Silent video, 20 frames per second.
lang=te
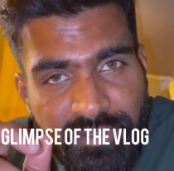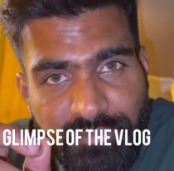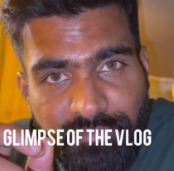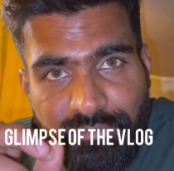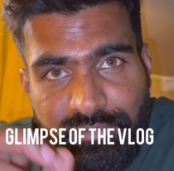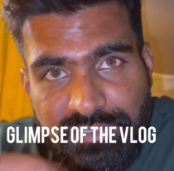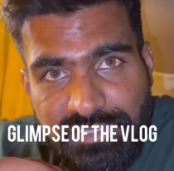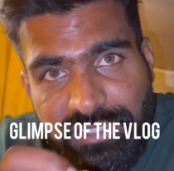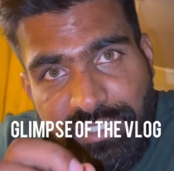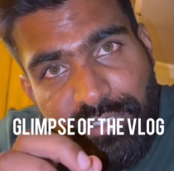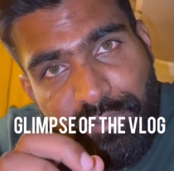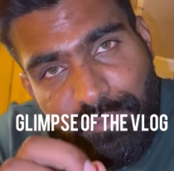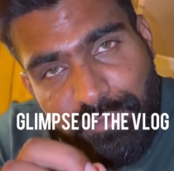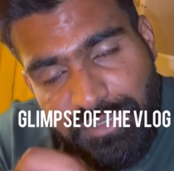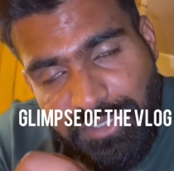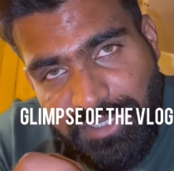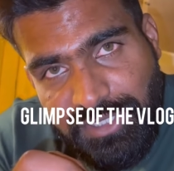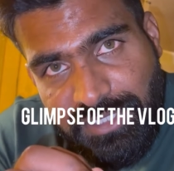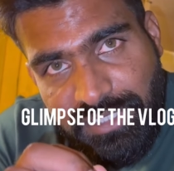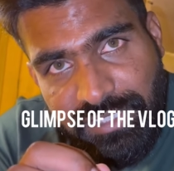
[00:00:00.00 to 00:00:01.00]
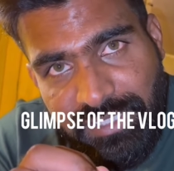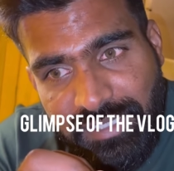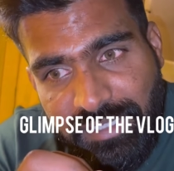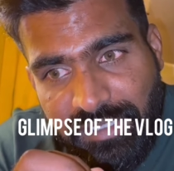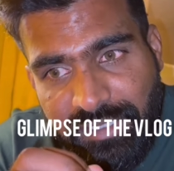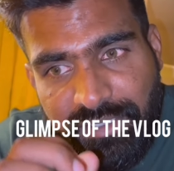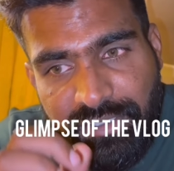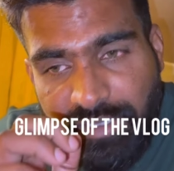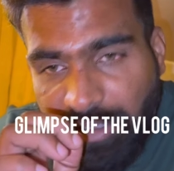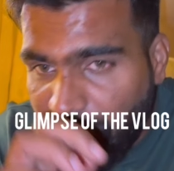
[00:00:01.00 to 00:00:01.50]
ఫస్ట్ థింగ్ వచ్చేసి
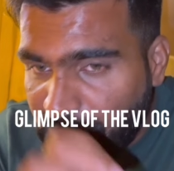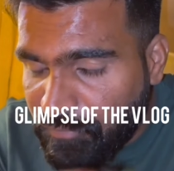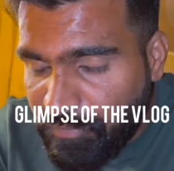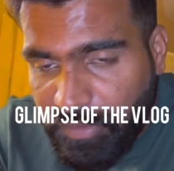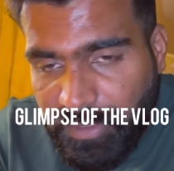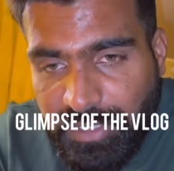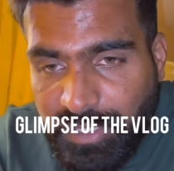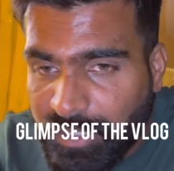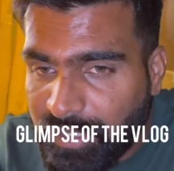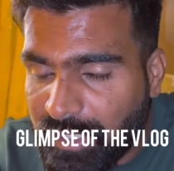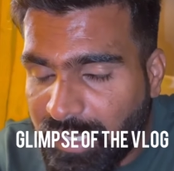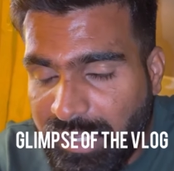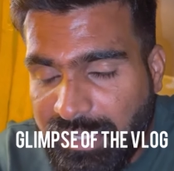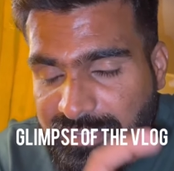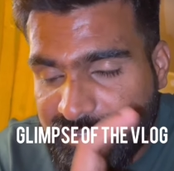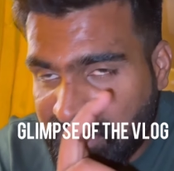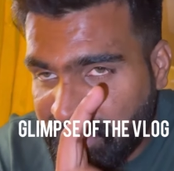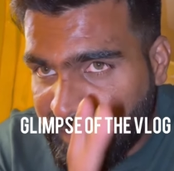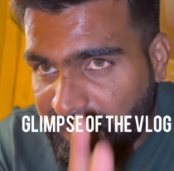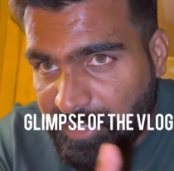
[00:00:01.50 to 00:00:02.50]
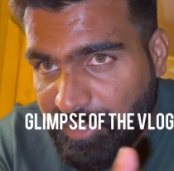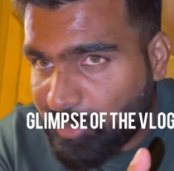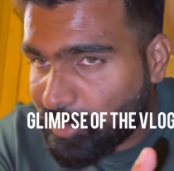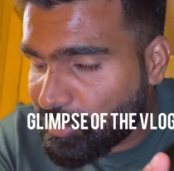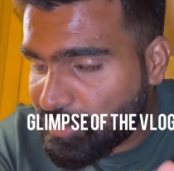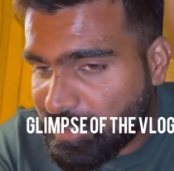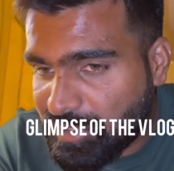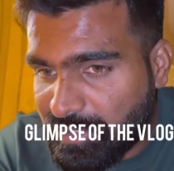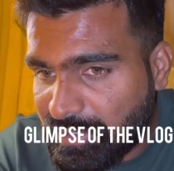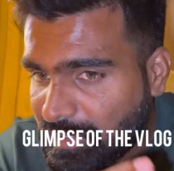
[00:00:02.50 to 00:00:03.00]
కంఫర్ట్ అండ్ సెకండ్ థింగ్
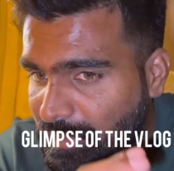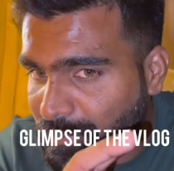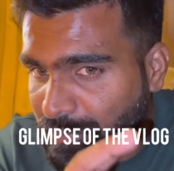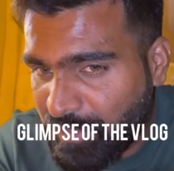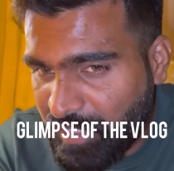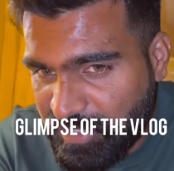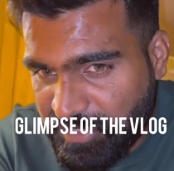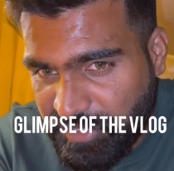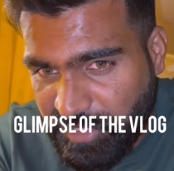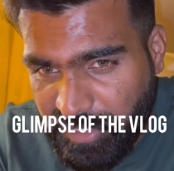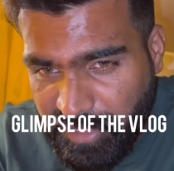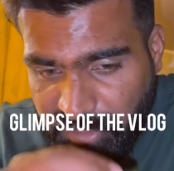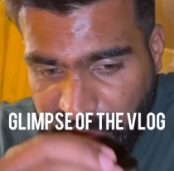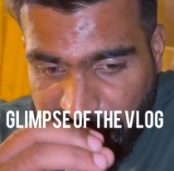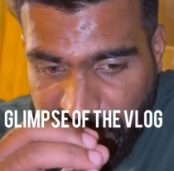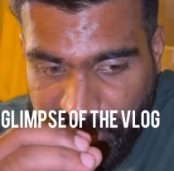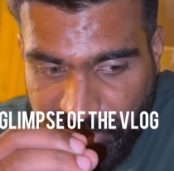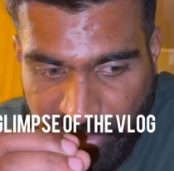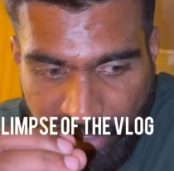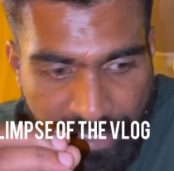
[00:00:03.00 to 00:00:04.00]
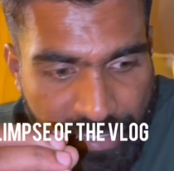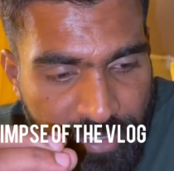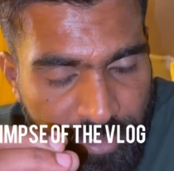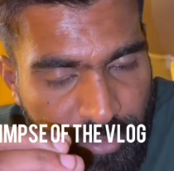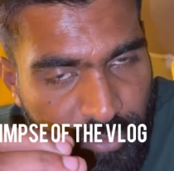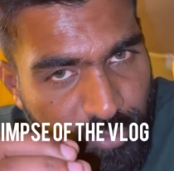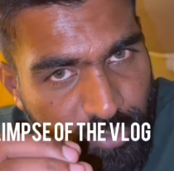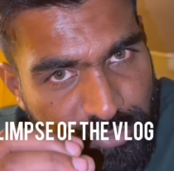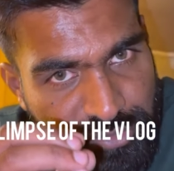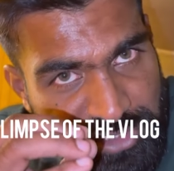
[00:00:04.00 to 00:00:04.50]
వచ్చేసి ప్రైస్ అనేది
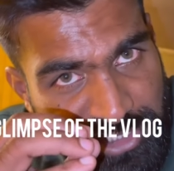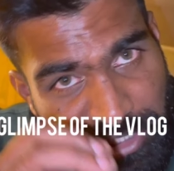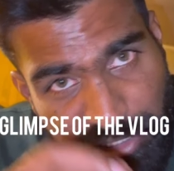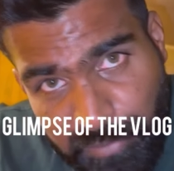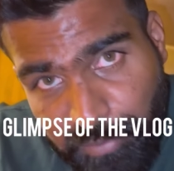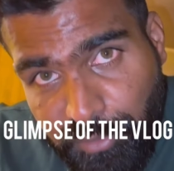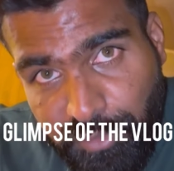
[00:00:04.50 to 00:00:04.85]
చీప్